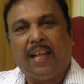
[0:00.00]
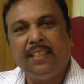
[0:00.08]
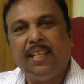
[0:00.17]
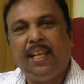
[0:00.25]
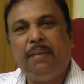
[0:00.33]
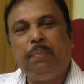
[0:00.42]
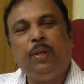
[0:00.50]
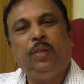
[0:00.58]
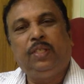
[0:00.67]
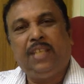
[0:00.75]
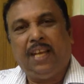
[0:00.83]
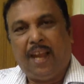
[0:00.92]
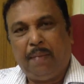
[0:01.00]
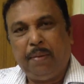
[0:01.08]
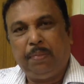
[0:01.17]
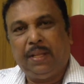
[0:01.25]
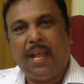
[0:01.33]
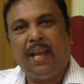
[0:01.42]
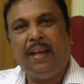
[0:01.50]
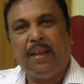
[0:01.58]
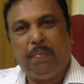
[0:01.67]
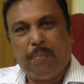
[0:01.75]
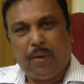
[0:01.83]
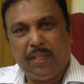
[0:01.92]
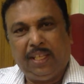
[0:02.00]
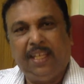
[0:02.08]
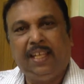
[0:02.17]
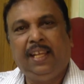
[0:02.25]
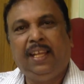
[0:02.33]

அந்த பியூசிஎல் அமைப்பு தான் இப்பொழுது